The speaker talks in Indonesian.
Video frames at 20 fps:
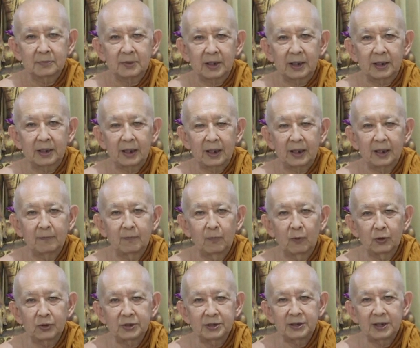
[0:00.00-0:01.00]
Karena
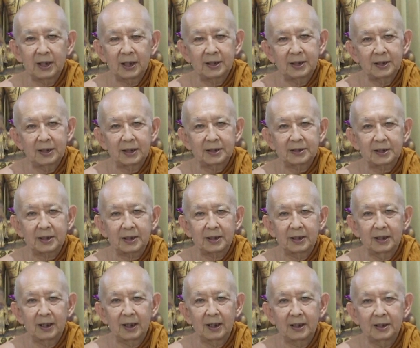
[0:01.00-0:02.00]
emosi yang tidak
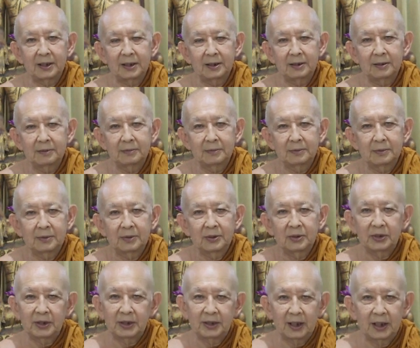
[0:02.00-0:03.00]
terkendali,
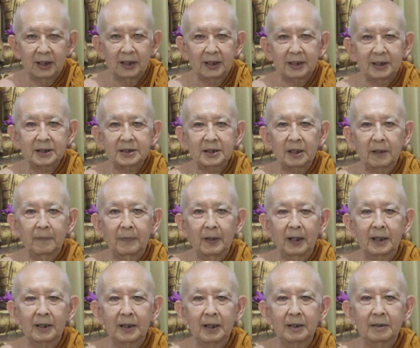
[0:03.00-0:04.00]
tidak ada
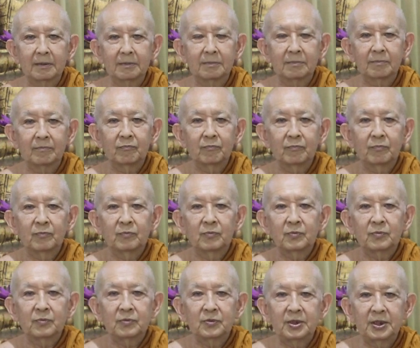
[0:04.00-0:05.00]
kesabaran,
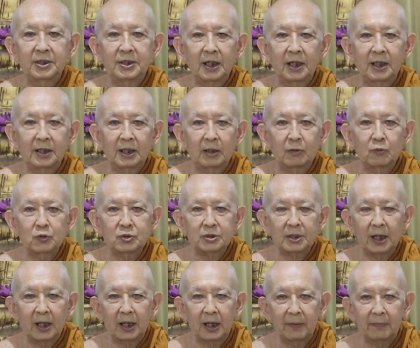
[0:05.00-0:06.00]
tidak ada
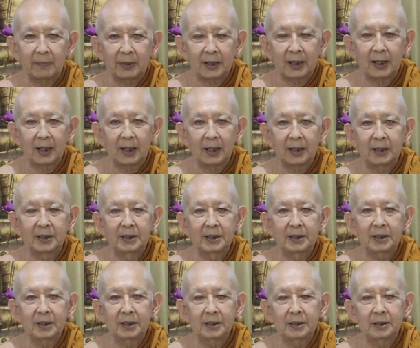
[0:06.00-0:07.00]
usaha menahan
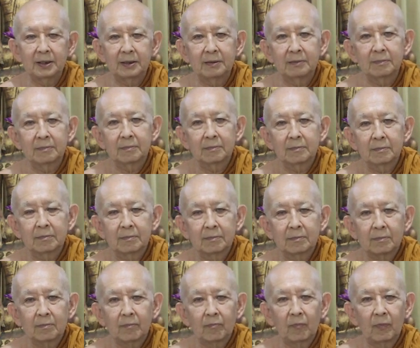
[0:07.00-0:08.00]
diri,
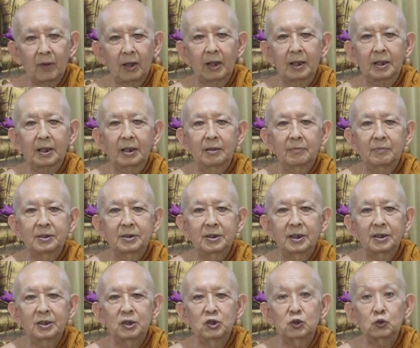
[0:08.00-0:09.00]
akan
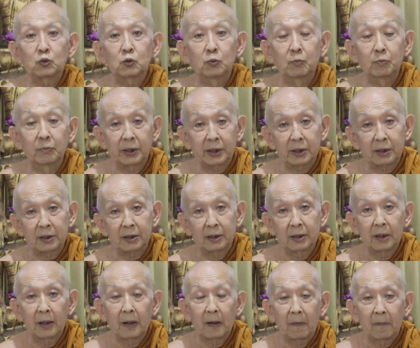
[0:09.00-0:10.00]
menjadi sumber
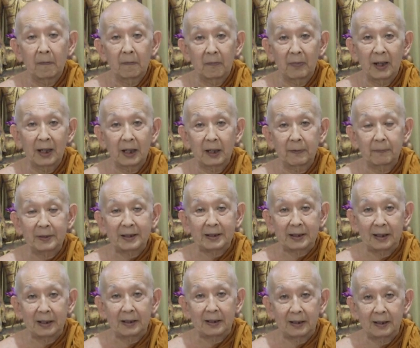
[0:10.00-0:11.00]

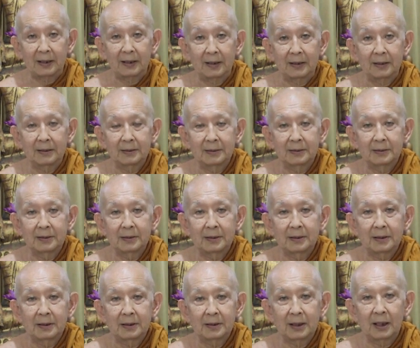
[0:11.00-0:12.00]
malapetaka
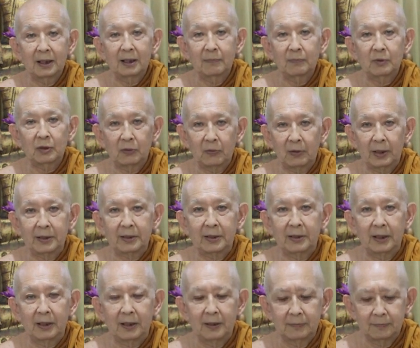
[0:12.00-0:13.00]
dalam
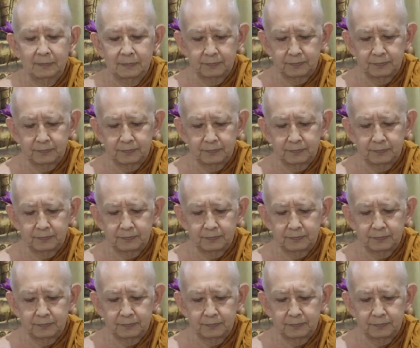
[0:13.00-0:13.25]
keluarga.